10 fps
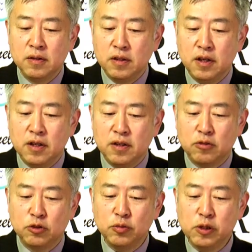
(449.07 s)
で、あ
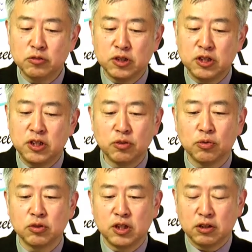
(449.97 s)
の、海を接していると
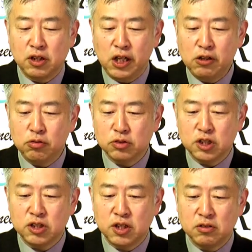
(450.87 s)
ころじゃなくて、陸を
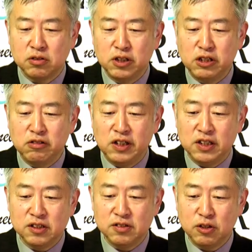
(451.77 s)
接している国々
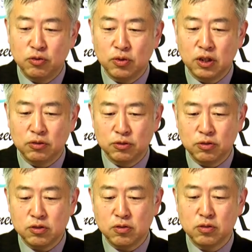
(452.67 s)
でですね、どあの、
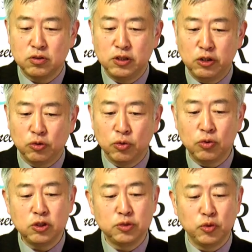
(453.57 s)
それぞれの国とど
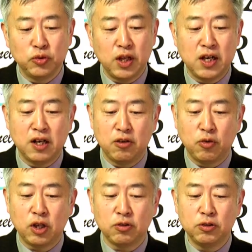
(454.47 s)
ういう問題がある
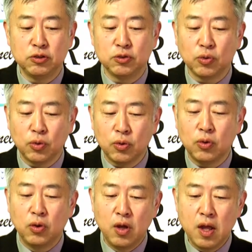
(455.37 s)
のかというところ
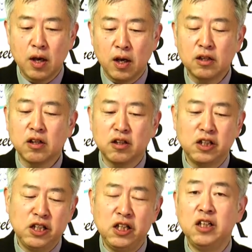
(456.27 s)
を簡
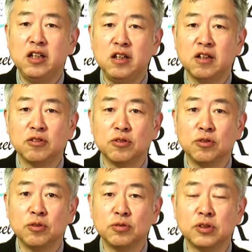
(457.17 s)
単に、あ
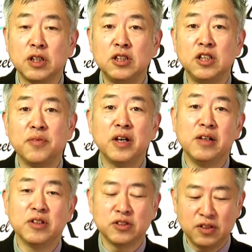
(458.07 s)
の、お伝えしてまい
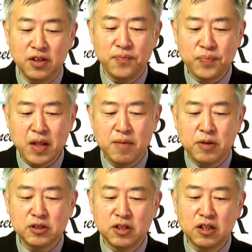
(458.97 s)
りますね。
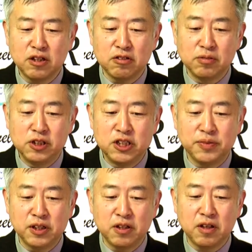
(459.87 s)
まず何て言っても一
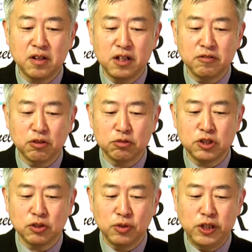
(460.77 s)
番でっかいのは
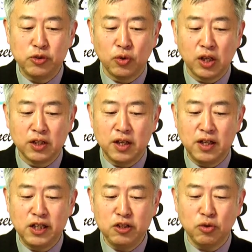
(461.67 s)
ロシアとインドなん
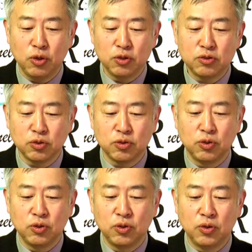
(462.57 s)
で、インド、ちょっと
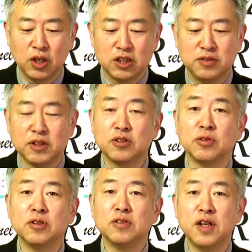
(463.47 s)
お話します
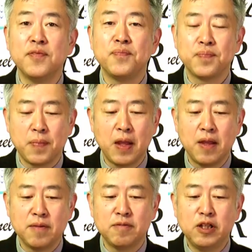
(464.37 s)
とですね、
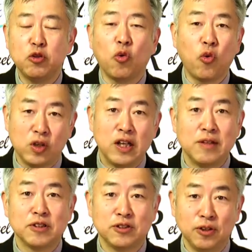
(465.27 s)
インドここにあ
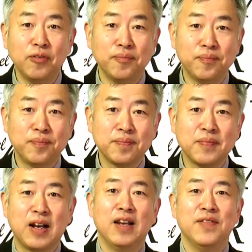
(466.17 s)
りますよ。
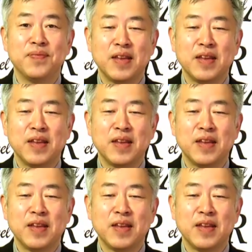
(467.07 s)
はい。